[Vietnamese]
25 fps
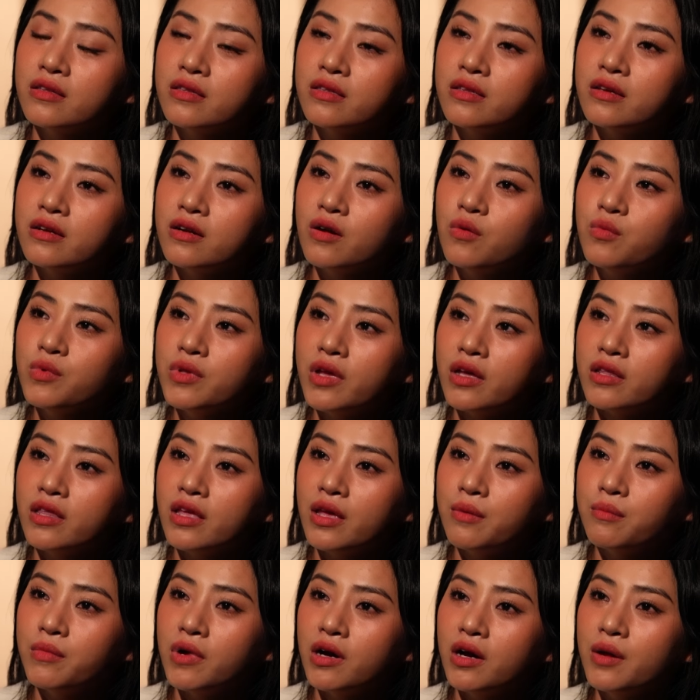Những lúc như vậy
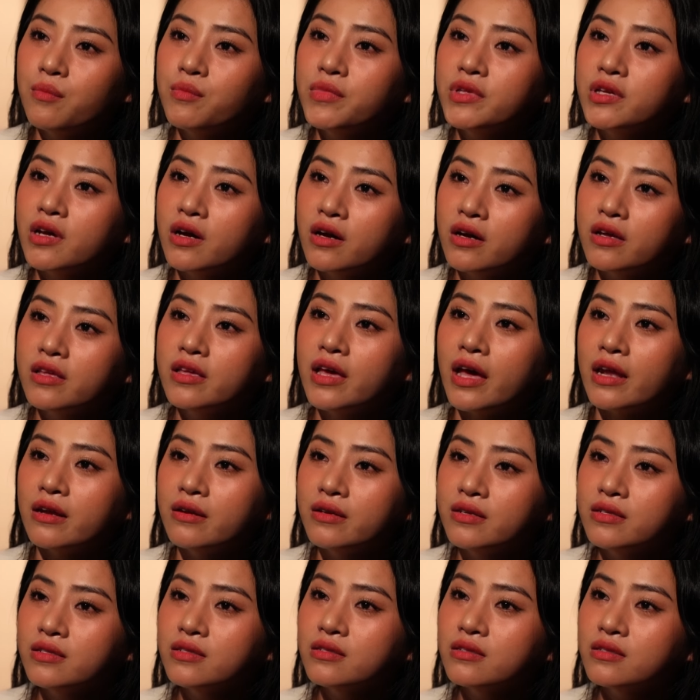thì em mở em chơi với
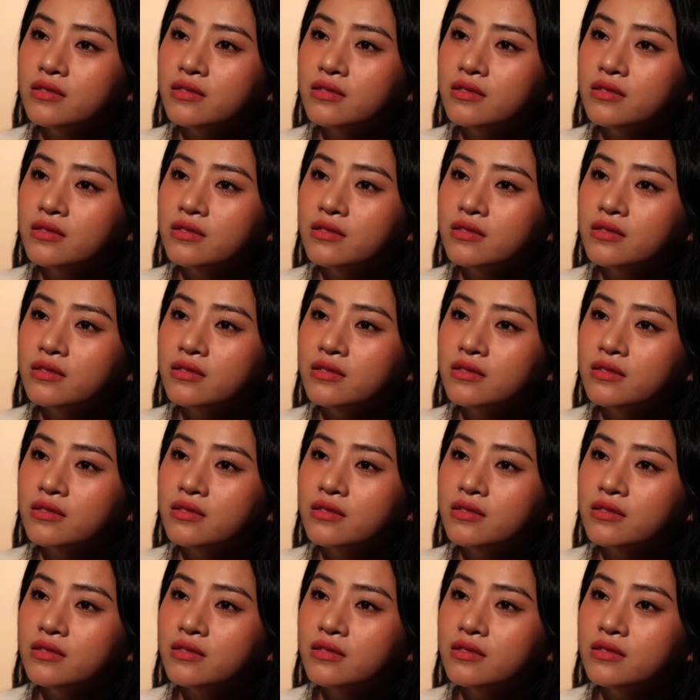ảnh